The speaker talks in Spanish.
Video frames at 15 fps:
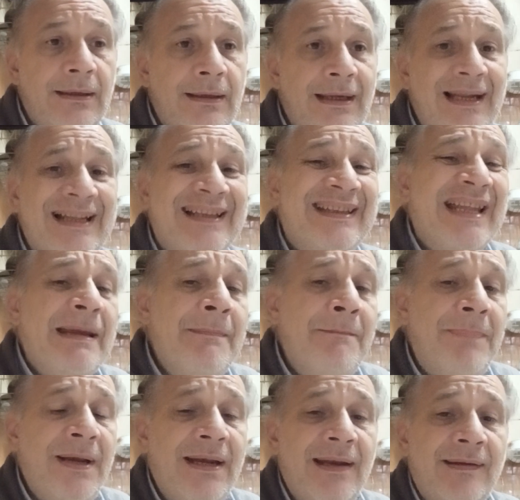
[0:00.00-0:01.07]
el
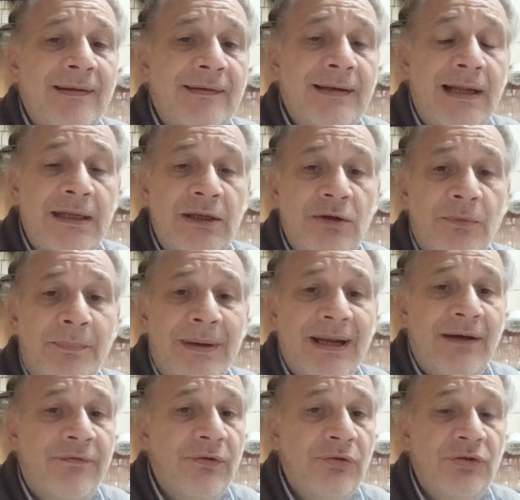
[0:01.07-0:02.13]
temple necesario
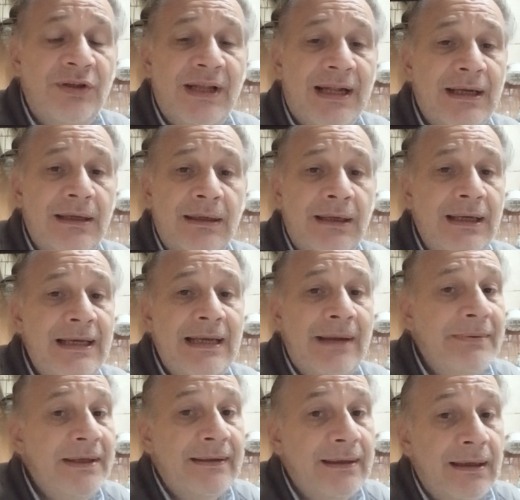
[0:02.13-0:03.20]
para afrontar la
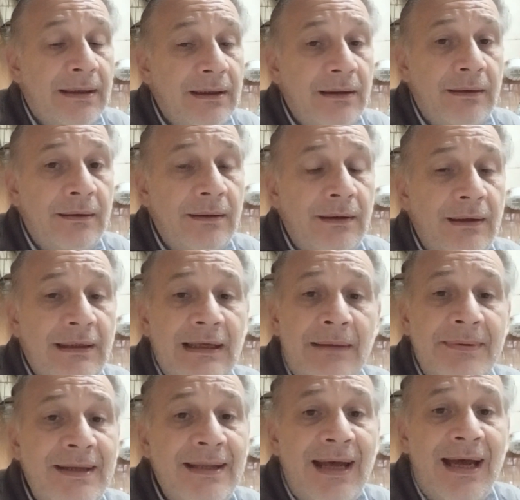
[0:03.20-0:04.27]
vida. La
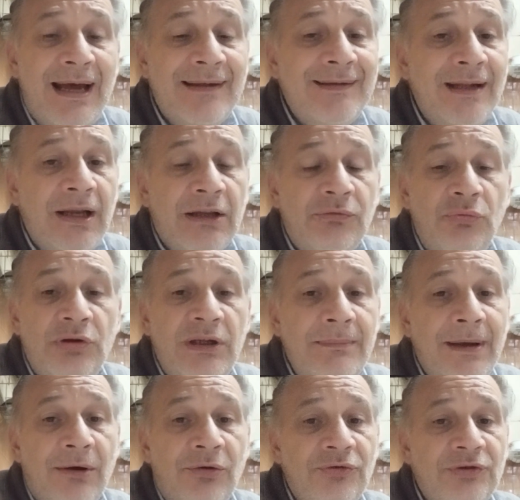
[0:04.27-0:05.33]
vida hasta las
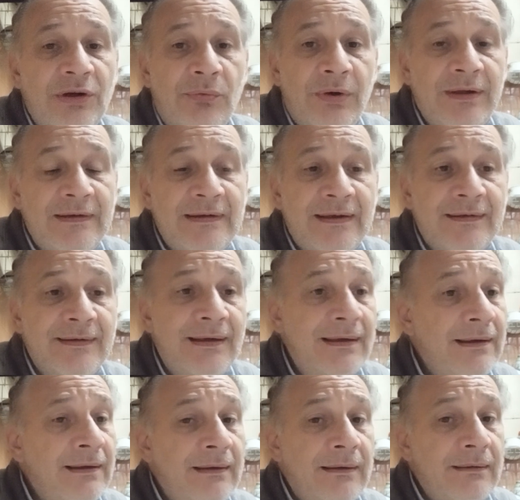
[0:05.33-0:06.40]
últimas consecuencias.
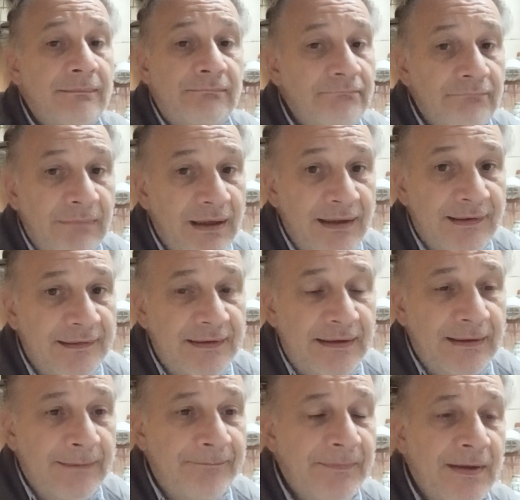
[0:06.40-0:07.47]
Es
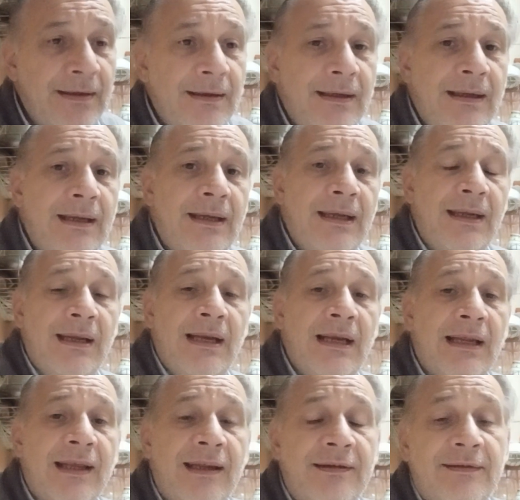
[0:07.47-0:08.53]
así. Eh,
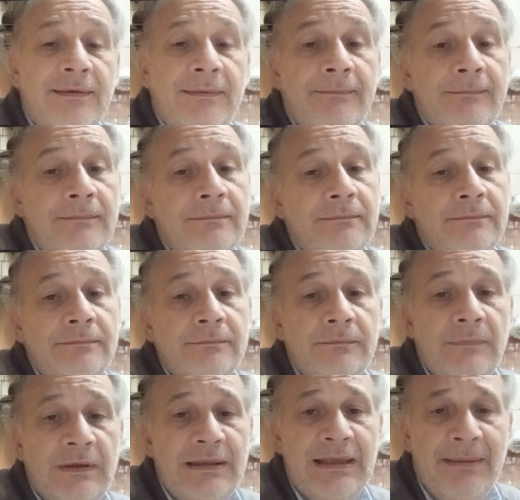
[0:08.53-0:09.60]
el que es,
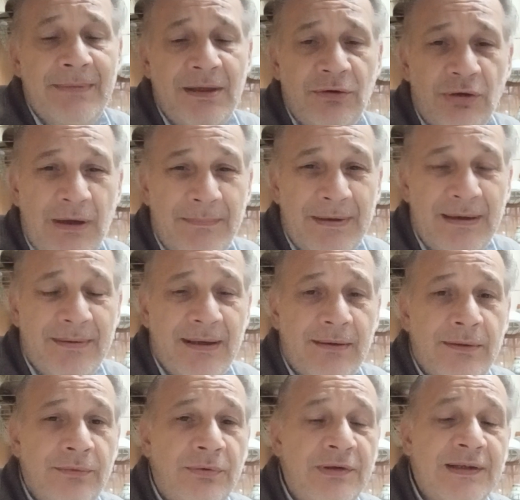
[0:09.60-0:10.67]
lamento la palabra que
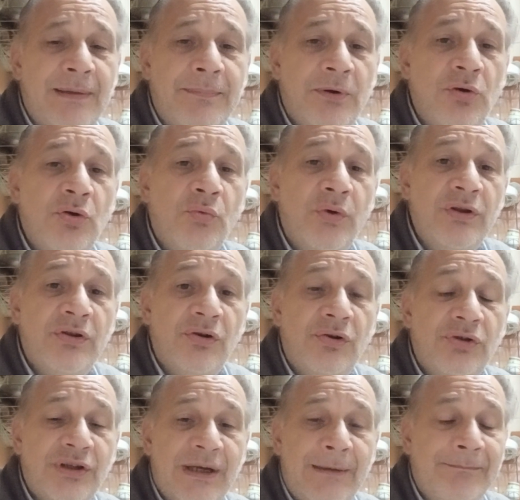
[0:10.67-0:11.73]
voy a utilizar, pero no encuentro
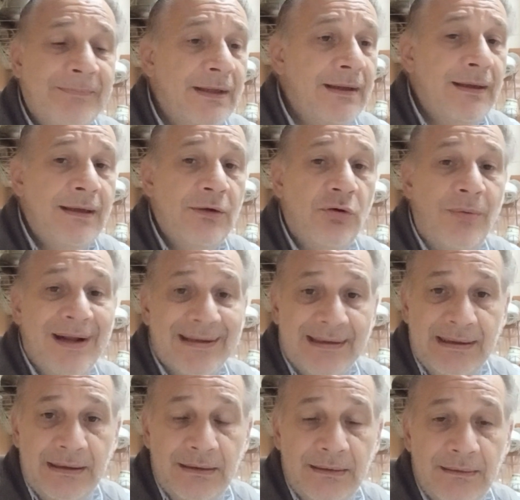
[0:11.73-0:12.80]
otra,
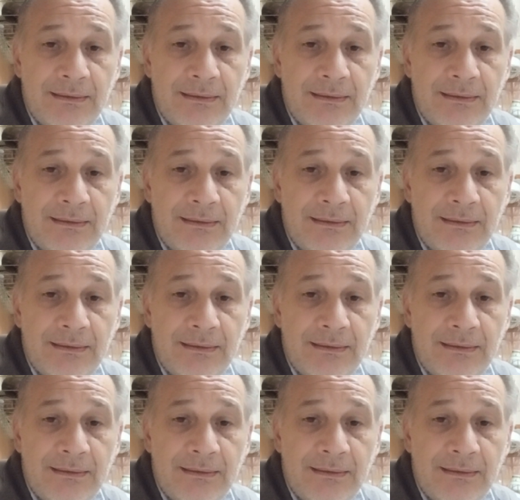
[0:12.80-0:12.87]
cobarde,